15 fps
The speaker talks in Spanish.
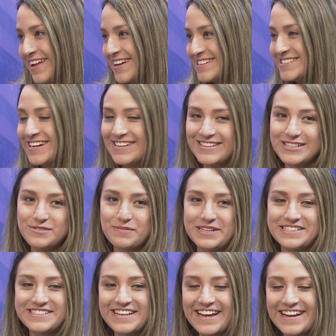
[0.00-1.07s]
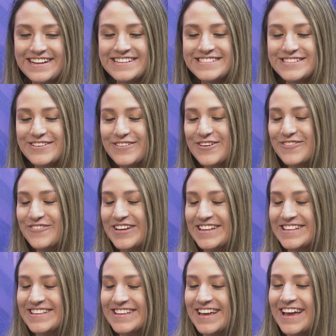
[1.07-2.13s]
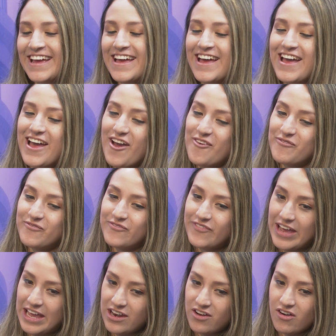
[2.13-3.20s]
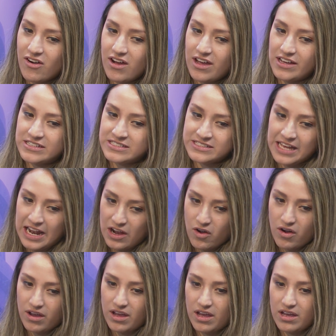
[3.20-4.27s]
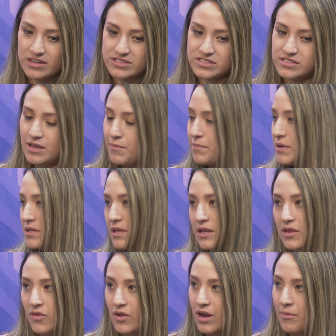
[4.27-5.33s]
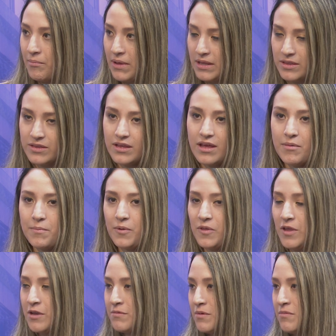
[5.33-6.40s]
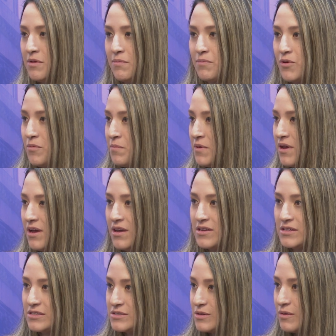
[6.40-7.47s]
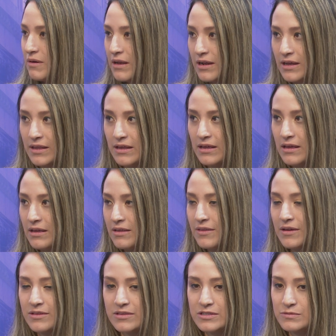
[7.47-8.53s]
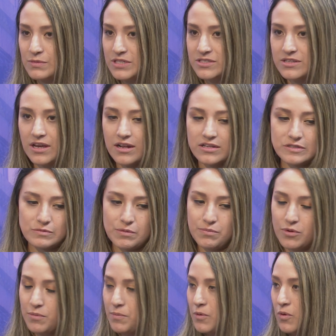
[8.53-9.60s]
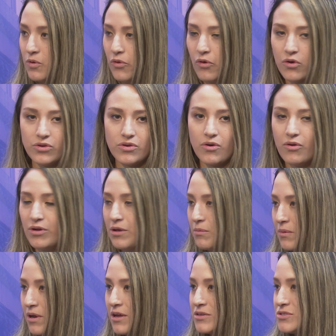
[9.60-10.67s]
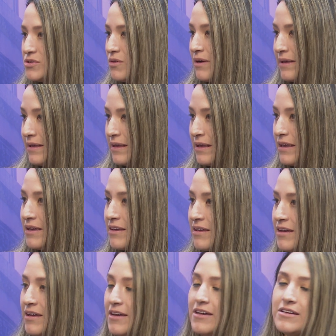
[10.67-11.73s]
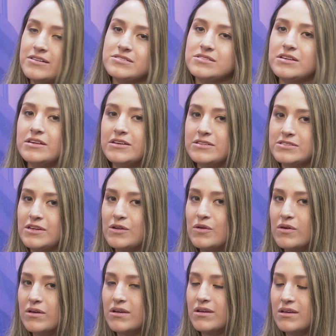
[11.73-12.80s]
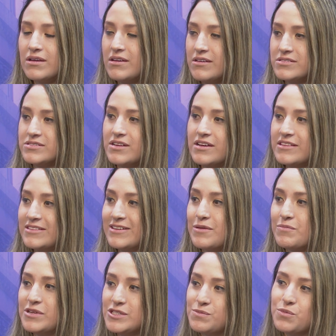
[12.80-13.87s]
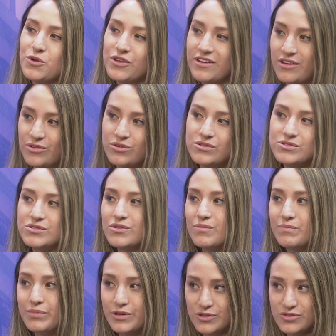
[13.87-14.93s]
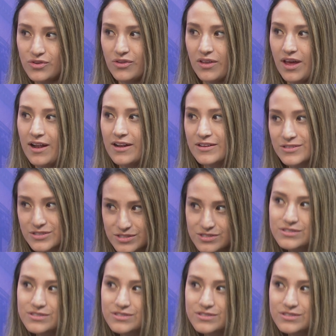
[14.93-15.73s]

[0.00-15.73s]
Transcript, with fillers: en las artes marciales, obviamente, pero es algo que siempre he tenido en la mente, en ponerme mi propia escuela de, artes marciales, mi propio dojo, gimnasio aquí. Sí, es algo que está entre mis proyectos personales.